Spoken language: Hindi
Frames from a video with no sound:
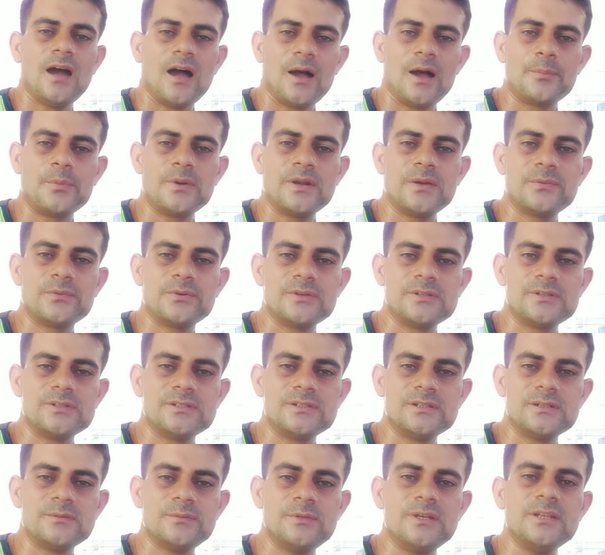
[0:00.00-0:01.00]
अपने
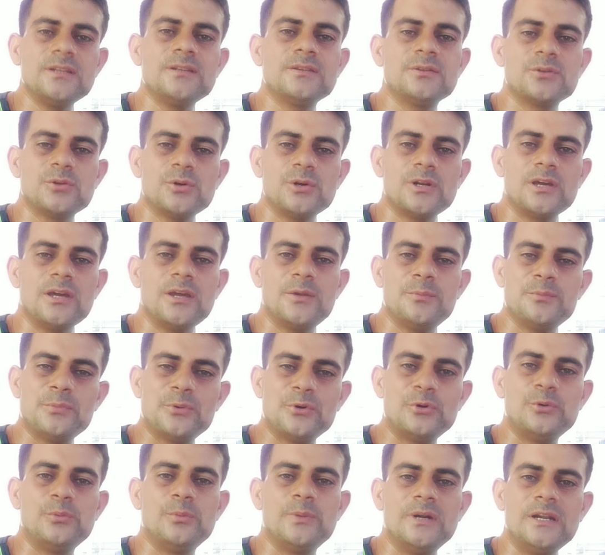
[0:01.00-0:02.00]
फिज़िकल में थोड़ा
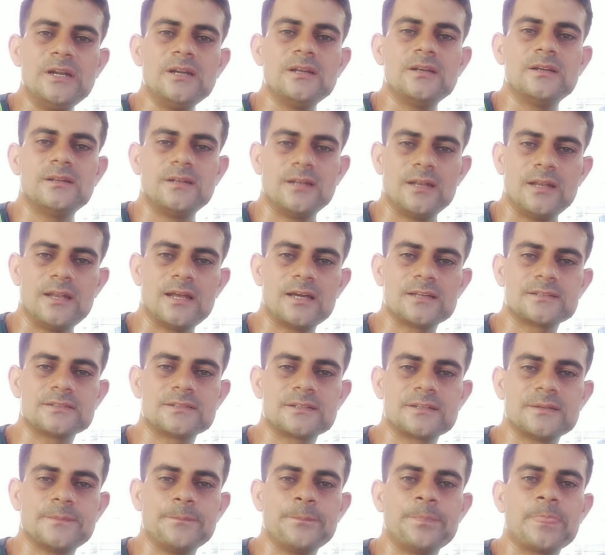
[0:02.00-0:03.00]
इम्प्रूवमेंट ला
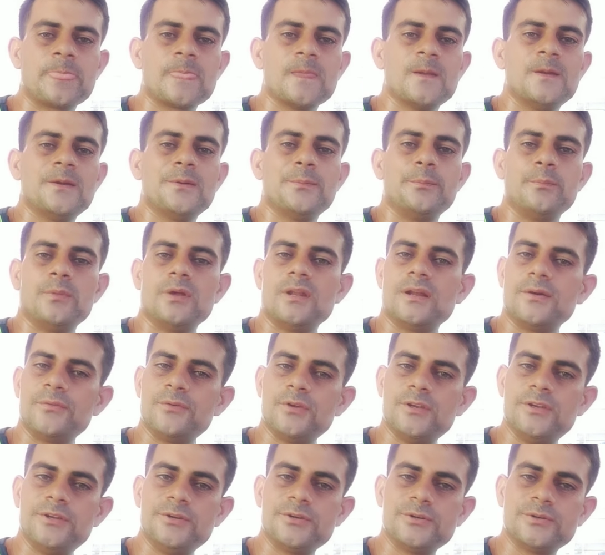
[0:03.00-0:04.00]
सकें मेरा
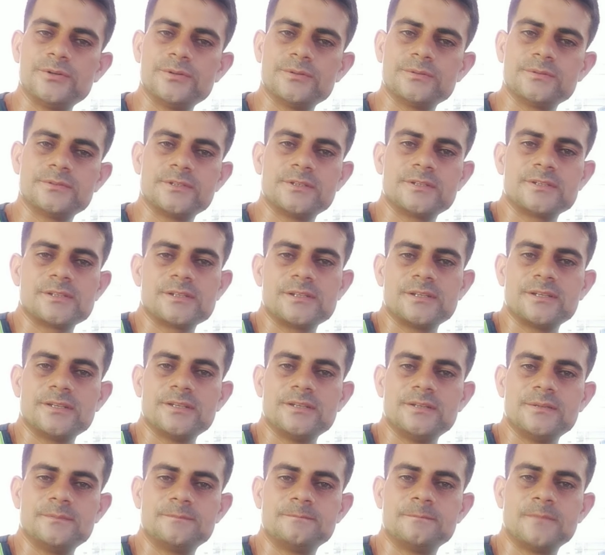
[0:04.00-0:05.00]
वीडियो जैसे
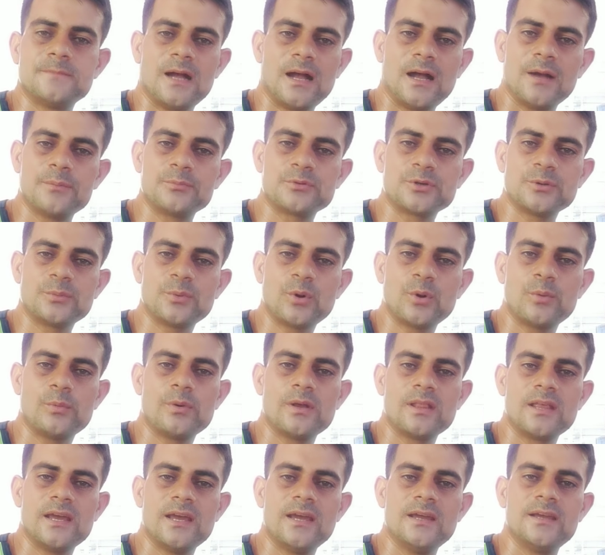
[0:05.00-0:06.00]
कि आप सबको
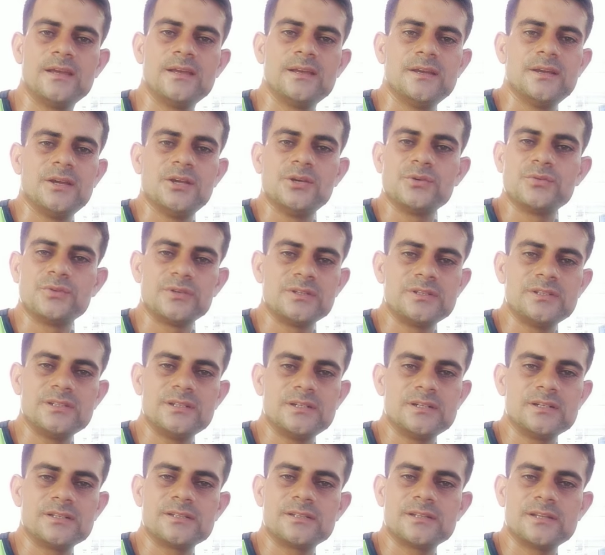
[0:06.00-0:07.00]
पता है
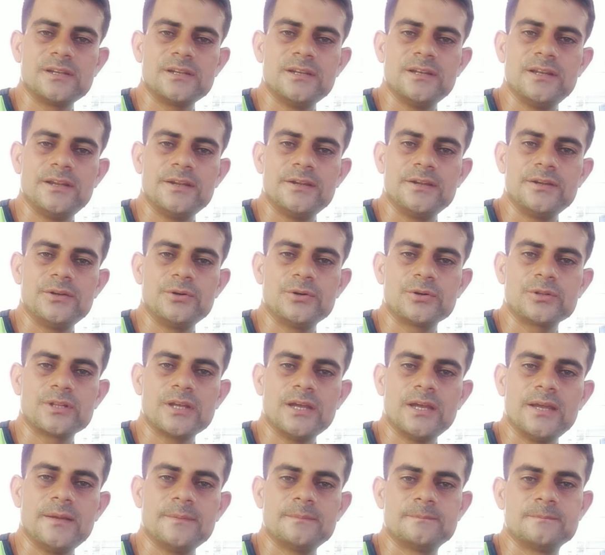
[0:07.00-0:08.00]
फिज़िकल से रिलेटेड
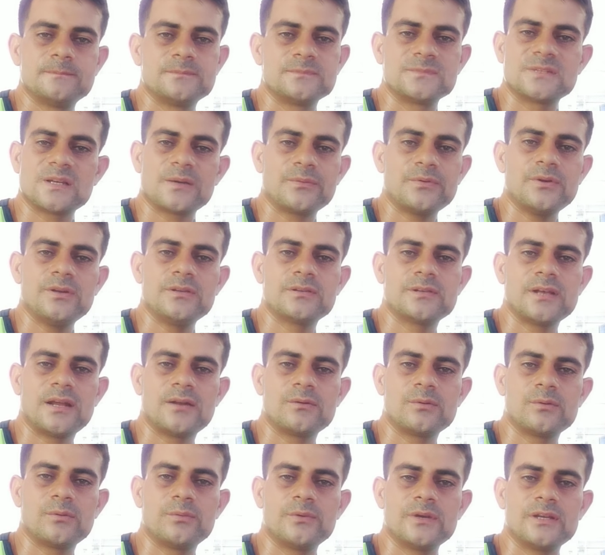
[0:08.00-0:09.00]
होता है या फिर
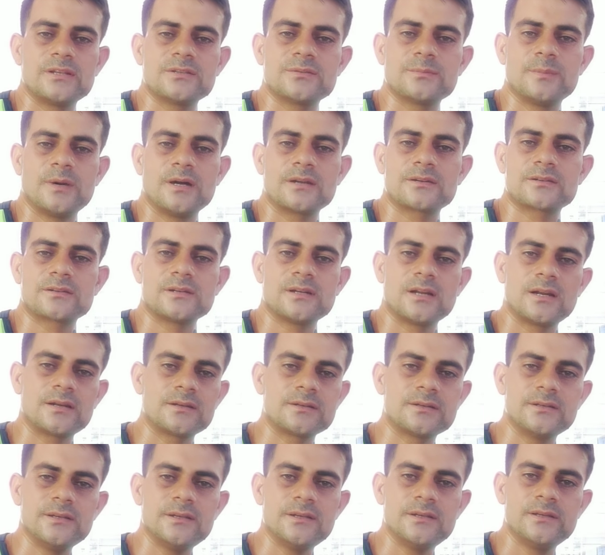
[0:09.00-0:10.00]
सेल्फ डिफेंस मार्शल
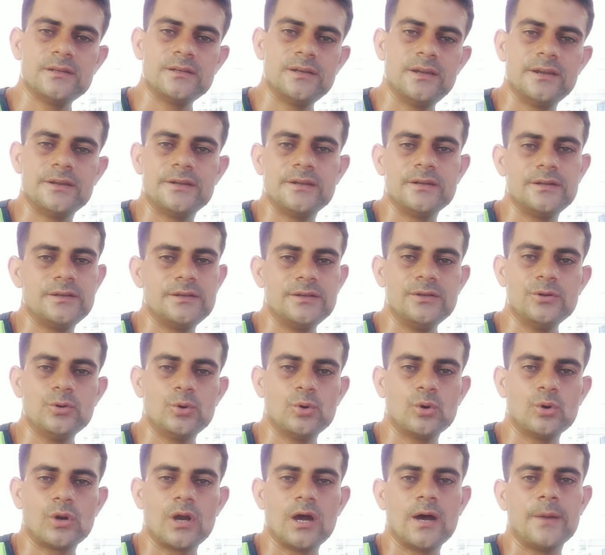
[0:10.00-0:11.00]
आर्ट्स के रिलेटेड ही
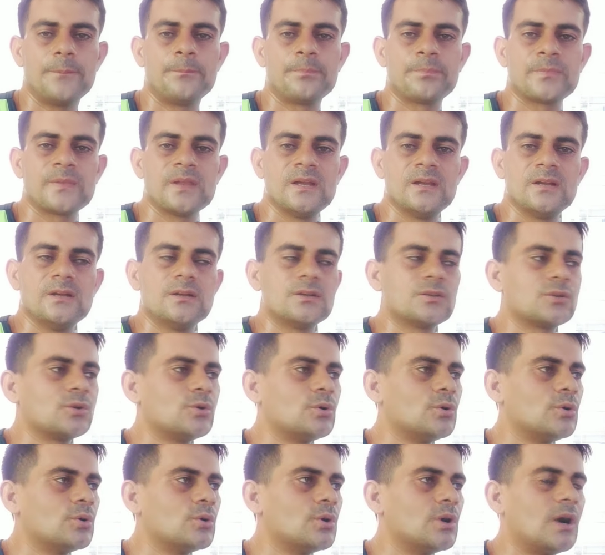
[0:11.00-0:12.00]
होगा
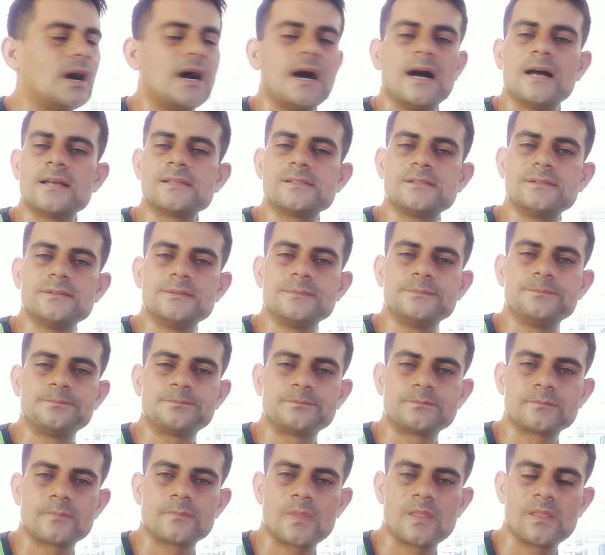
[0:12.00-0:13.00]
तो आज
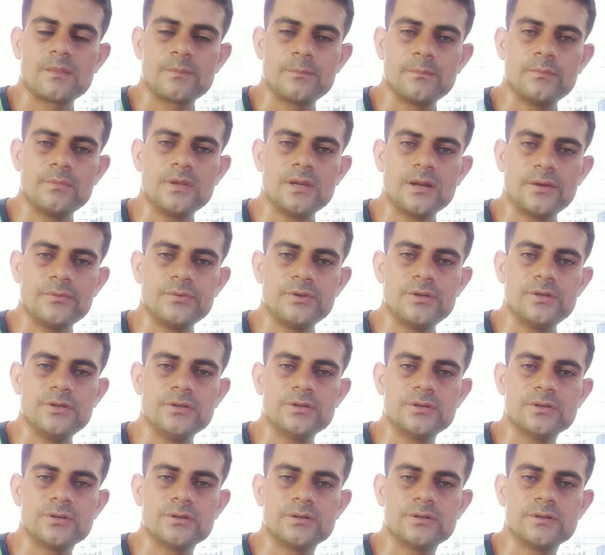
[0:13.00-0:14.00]
मेरा
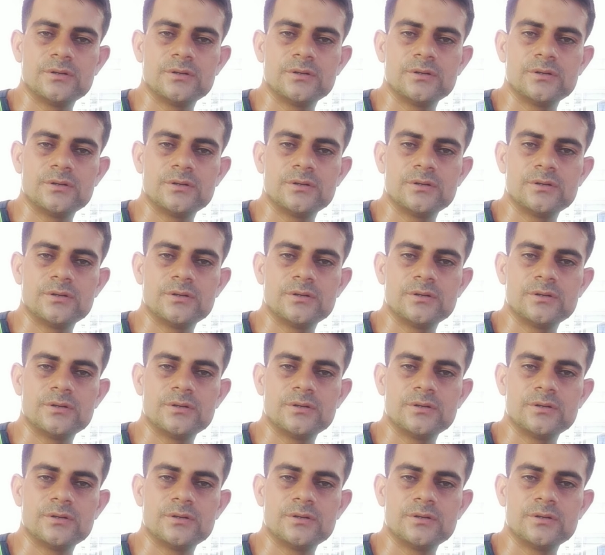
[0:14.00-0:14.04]
वीडियो